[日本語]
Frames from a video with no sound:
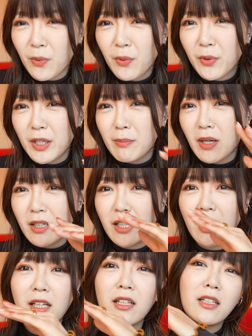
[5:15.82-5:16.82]
もう今
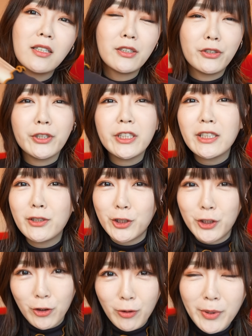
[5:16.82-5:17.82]
ねぐいぐ
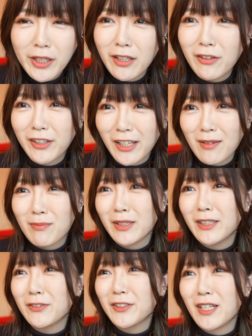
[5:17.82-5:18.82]
い伸びてるキャンバ
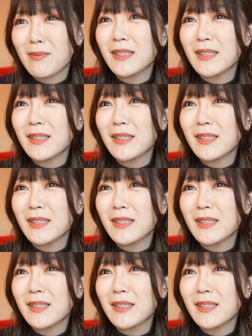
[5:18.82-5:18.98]
でござい